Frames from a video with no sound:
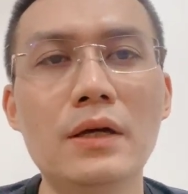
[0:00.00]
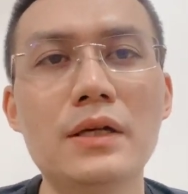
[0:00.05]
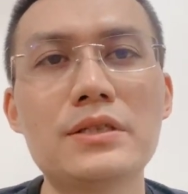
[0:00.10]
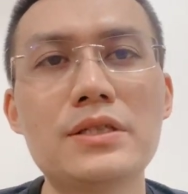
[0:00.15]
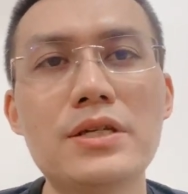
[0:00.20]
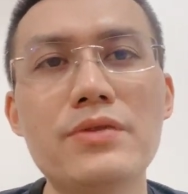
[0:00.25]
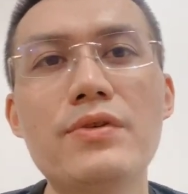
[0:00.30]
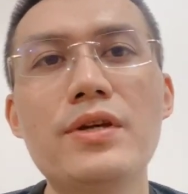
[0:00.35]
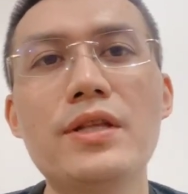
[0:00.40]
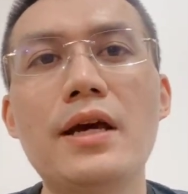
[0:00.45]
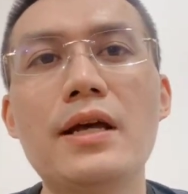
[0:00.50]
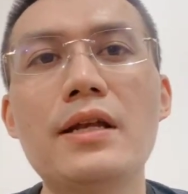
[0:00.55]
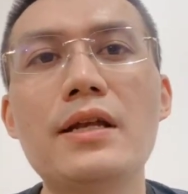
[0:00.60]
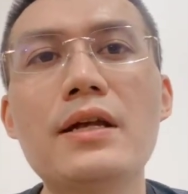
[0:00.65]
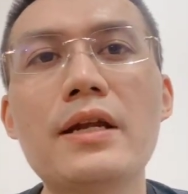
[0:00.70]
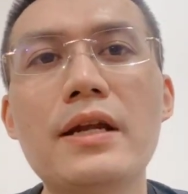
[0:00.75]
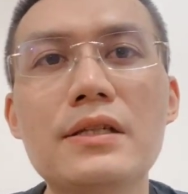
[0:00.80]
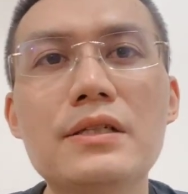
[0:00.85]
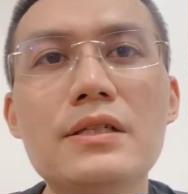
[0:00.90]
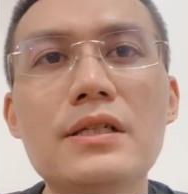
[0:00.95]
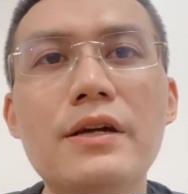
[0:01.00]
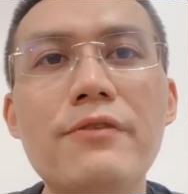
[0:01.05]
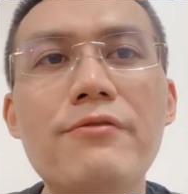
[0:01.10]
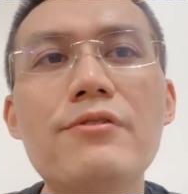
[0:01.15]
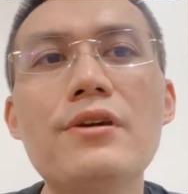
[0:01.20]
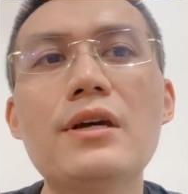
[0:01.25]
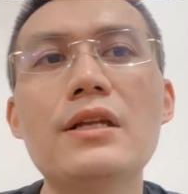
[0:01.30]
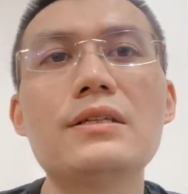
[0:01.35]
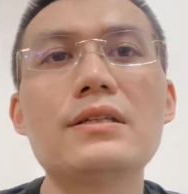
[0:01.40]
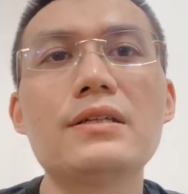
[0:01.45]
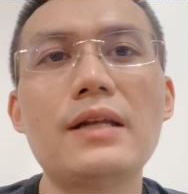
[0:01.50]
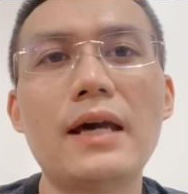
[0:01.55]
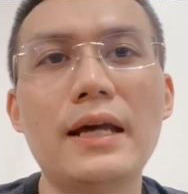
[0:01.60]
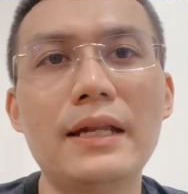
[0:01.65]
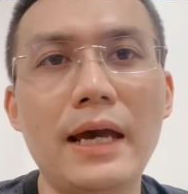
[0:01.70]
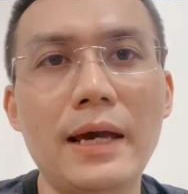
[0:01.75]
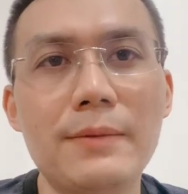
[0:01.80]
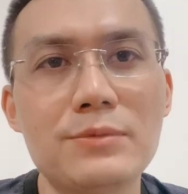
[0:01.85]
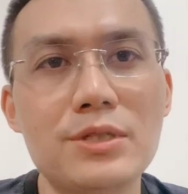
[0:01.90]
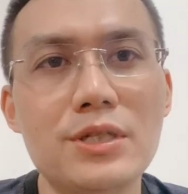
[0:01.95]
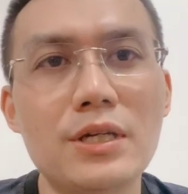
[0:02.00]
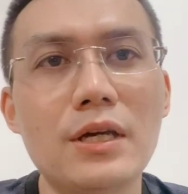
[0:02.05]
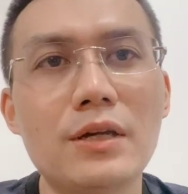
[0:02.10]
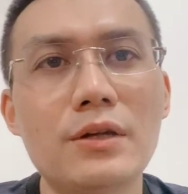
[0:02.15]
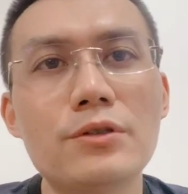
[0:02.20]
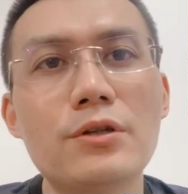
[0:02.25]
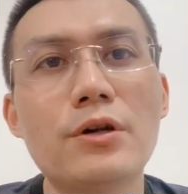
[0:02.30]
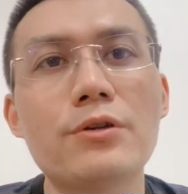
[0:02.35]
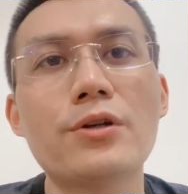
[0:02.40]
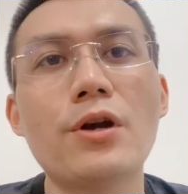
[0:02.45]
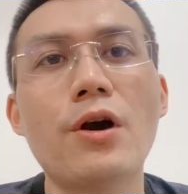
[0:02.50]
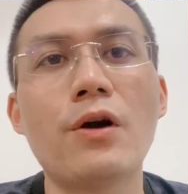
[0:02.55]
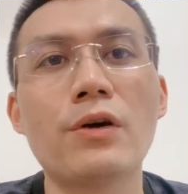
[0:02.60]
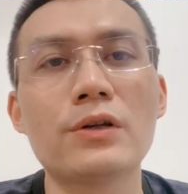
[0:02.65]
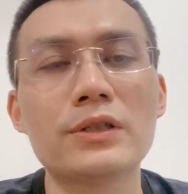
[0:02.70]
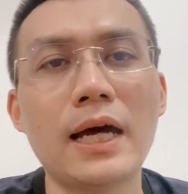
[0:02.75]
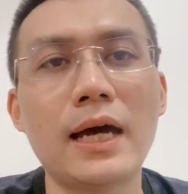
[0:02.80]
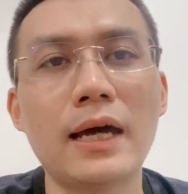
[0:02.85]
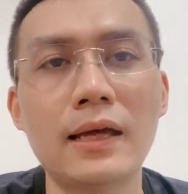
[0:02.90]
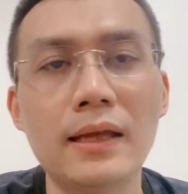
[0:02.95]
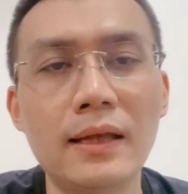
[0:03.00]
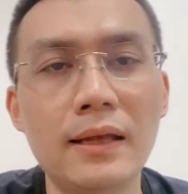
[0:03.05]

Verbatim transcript: Chính vì thế là những cái phiên như thế này thì em chia nó nhỏ nhỏ ra